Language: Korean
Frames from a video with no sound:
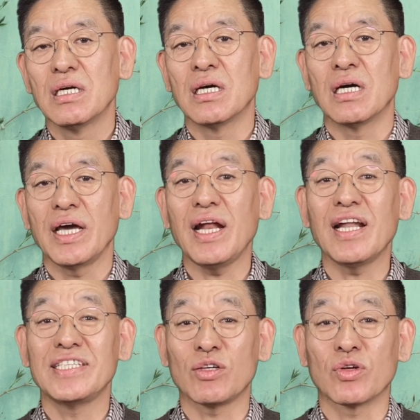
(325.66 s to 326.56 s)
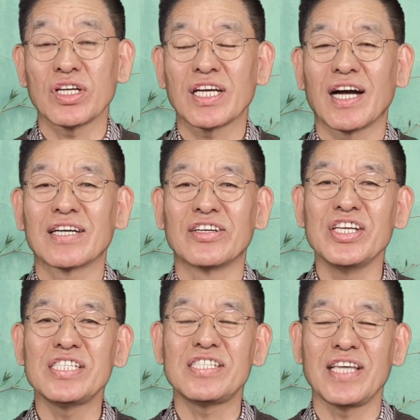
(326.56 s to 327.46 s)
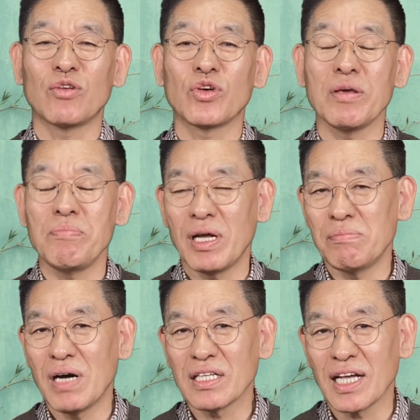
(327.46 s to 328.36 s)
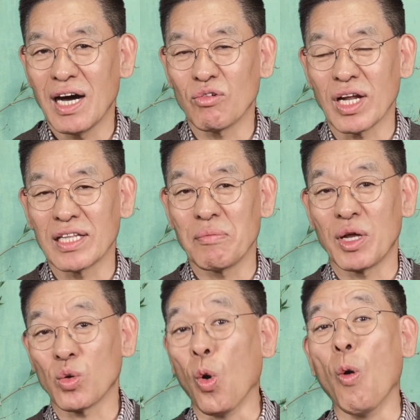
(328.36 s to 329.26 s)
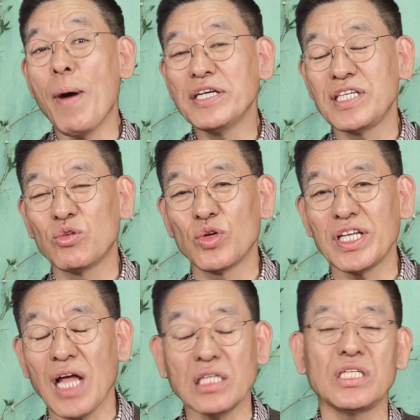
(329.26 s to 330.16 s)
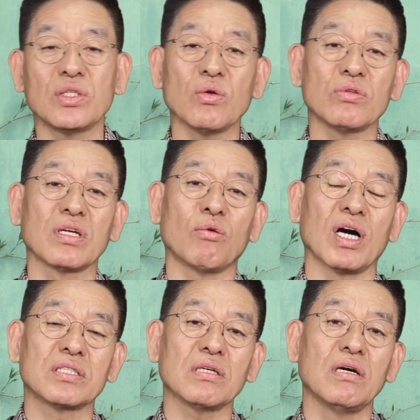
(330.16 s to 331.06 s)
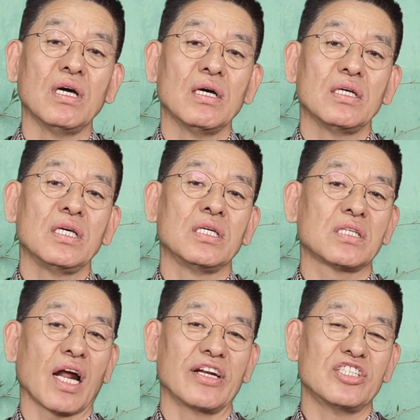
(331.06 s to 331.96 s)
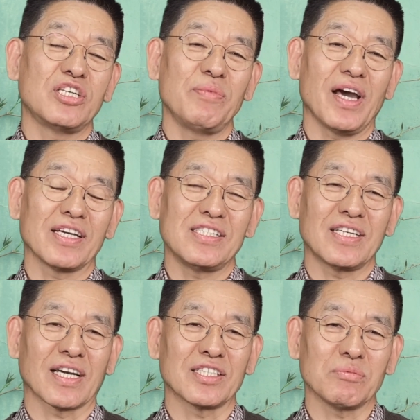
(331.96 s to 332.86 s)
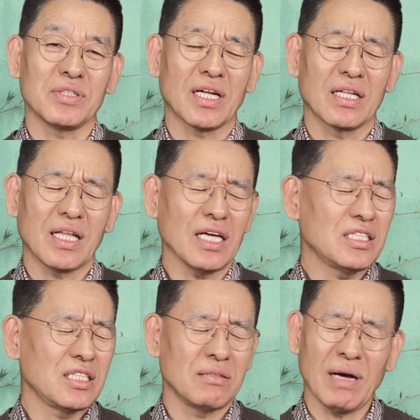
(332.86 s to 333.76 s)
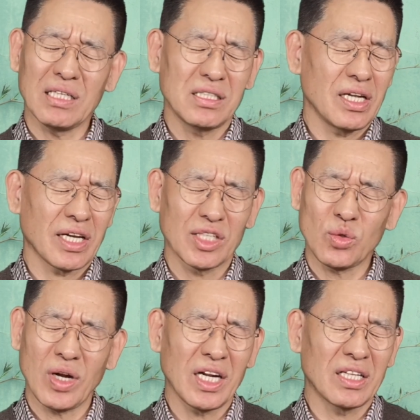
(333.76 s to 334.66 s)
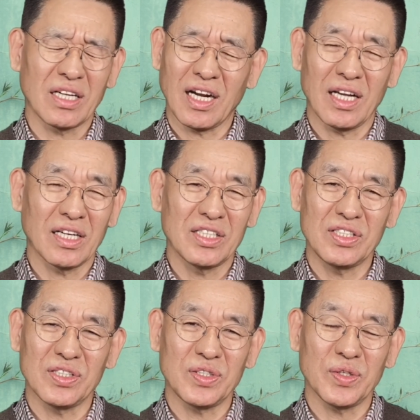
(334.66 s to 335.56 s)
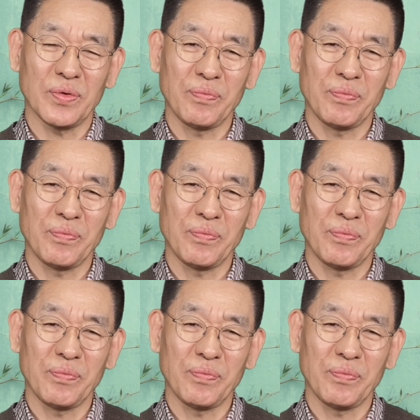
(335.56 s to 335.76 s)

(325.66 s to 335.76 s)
어, 헬라 제국 그러니까 그리스 제국이 멸망당하고 난 다음에 로마 제국이 다시 또 들어와서 이 이스라엘을 지배하기 시작했습니다. 다시 이방 세력의 손안에 들어간 것이지요.